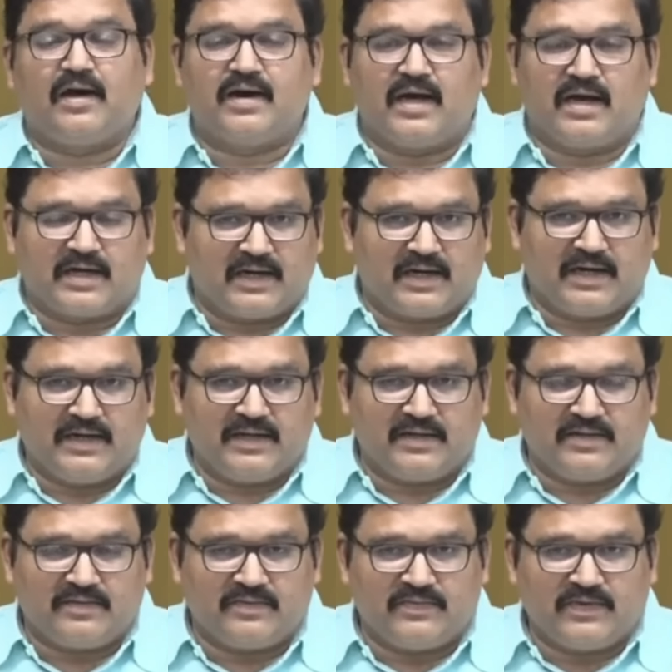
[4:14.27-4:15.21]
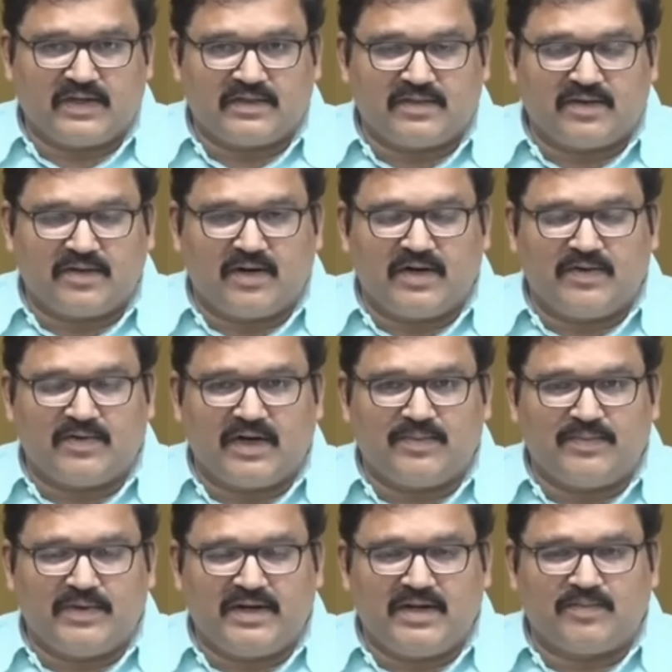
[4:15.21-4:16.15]
కరుణాకర్ రెడ్డి వీరిద్దరు
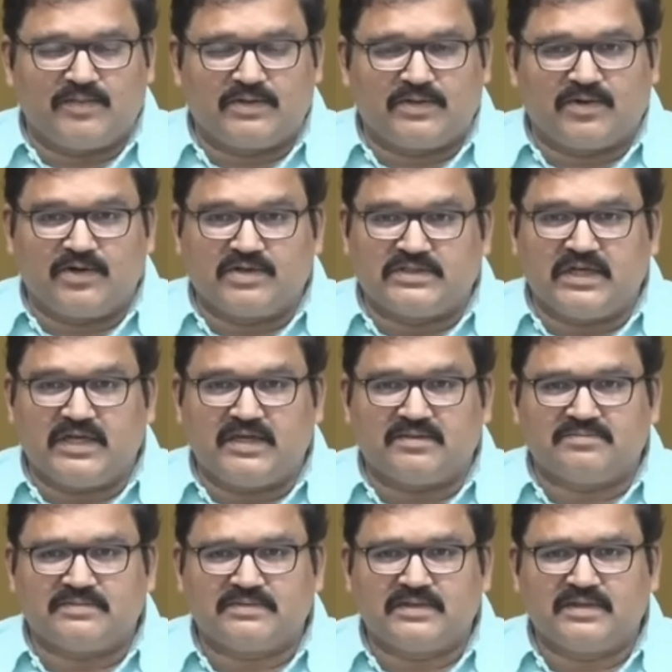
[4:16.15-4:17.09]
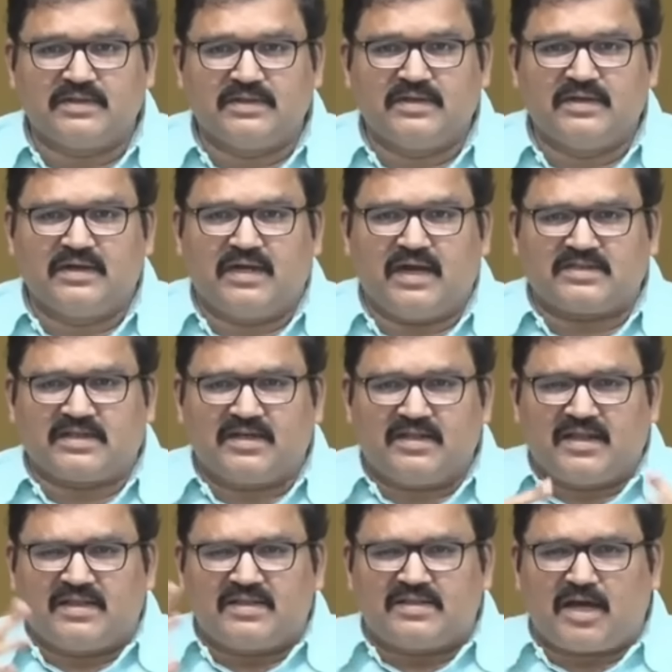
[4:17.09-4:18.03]
కూడా వాళ్ళ మీడియా ముందుకు వచ్చి
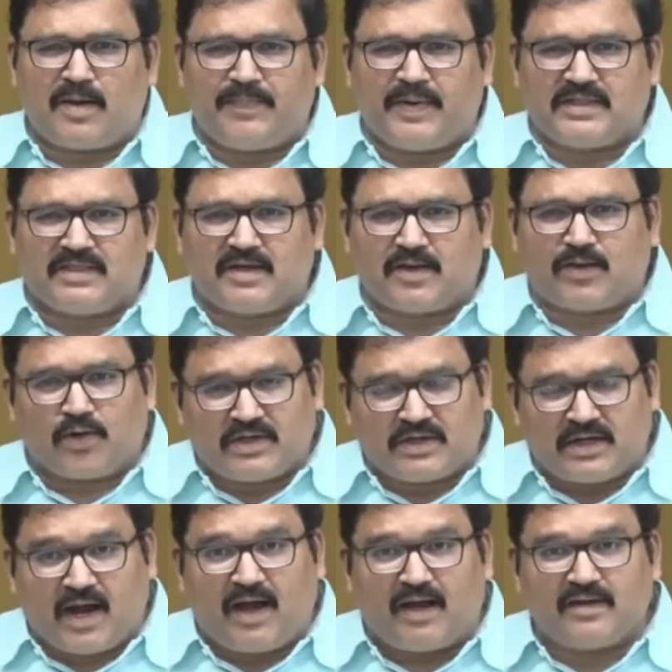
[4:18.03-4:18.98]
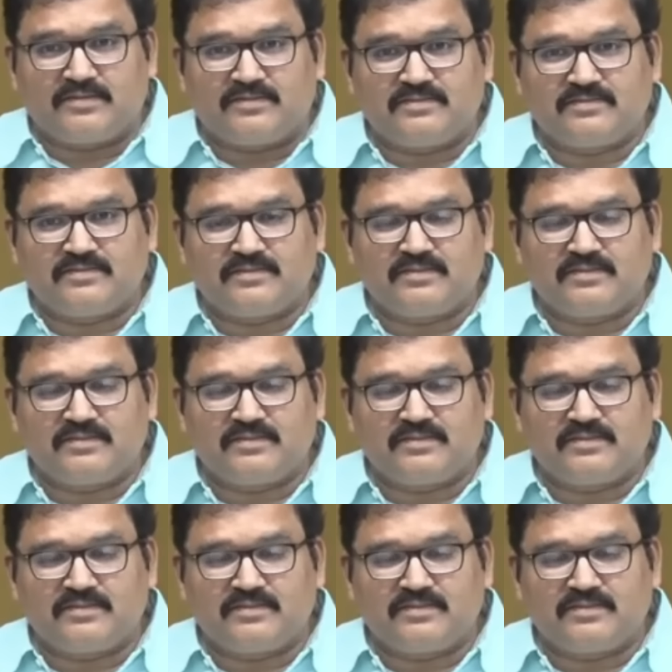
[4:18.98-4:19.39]
అసలు ఇదంతా పెద్ద కుట్ర